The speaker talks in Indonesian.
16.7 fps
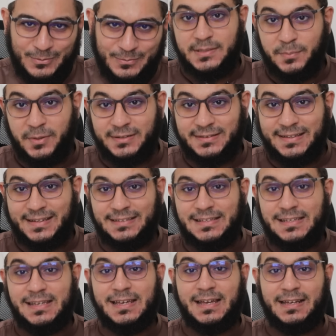Seperti
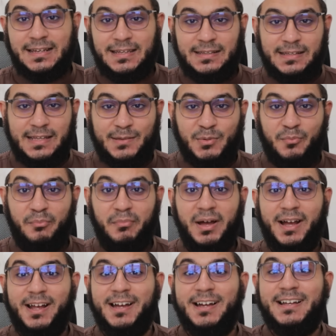ketika kita
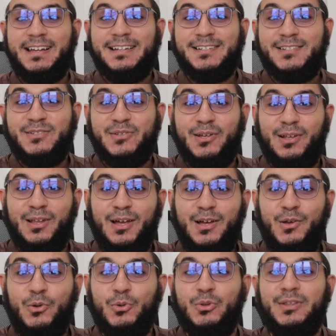membanggakan
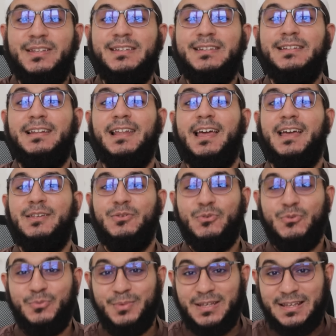Salahuddin al
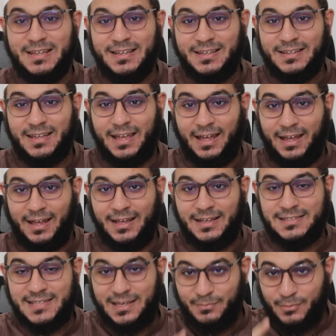ayubi
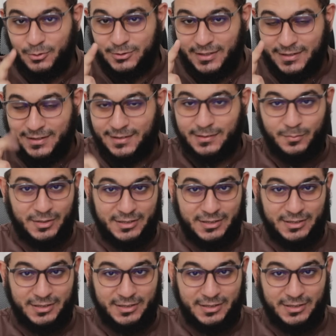Ya, saya mau tanya